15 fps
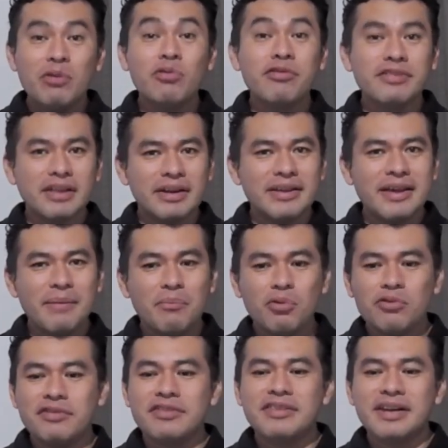Me
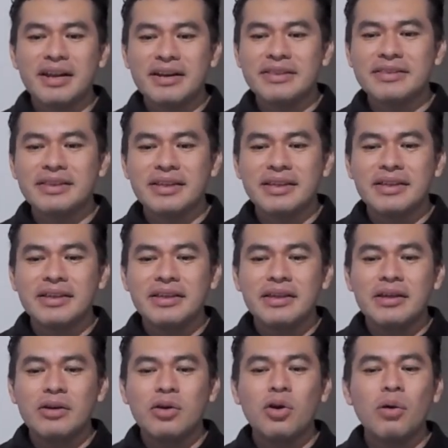gustaría mostrarte
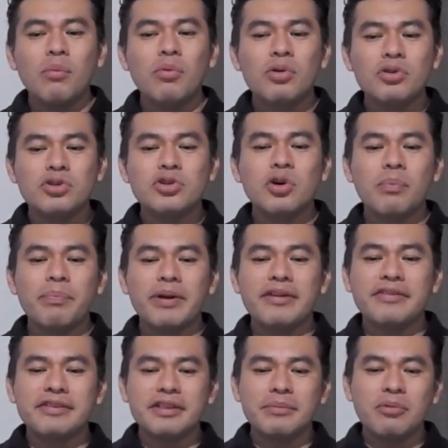cómo
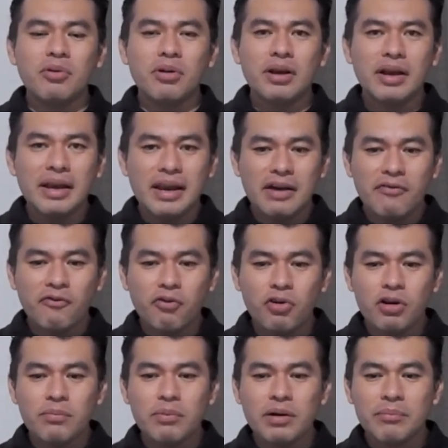yo percibo la
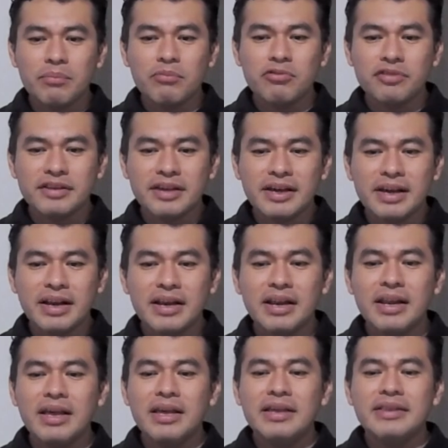forma
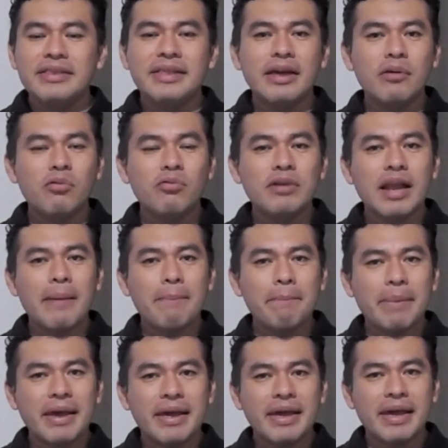musical de
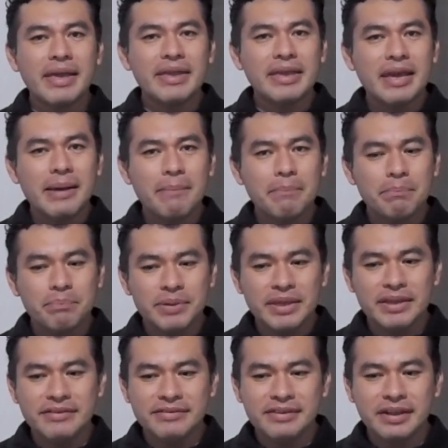una pequeña
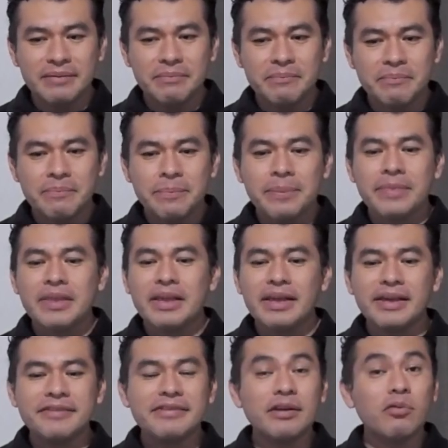pieza,
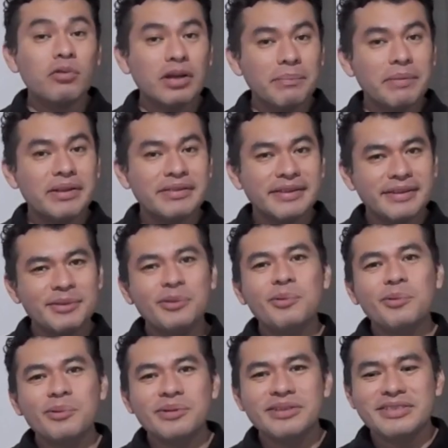que seguramente
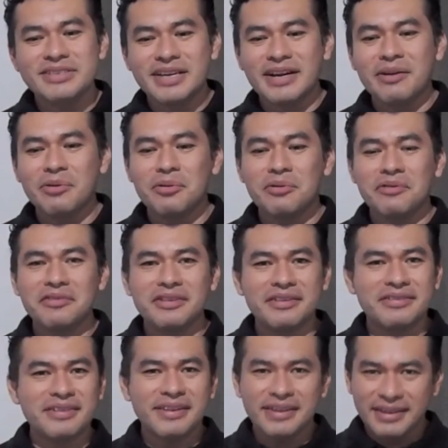tú ya
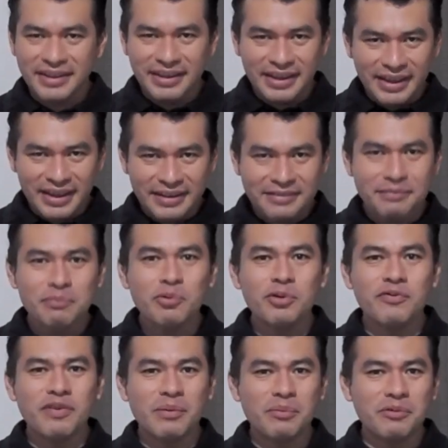conoces.
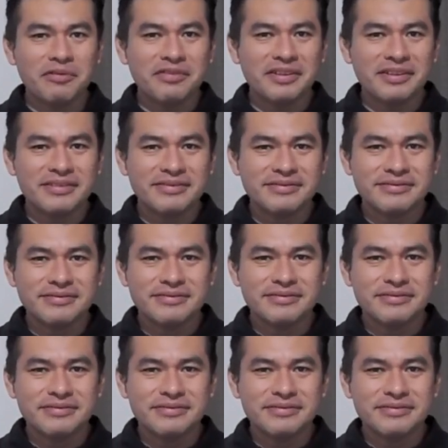Es muy famosa.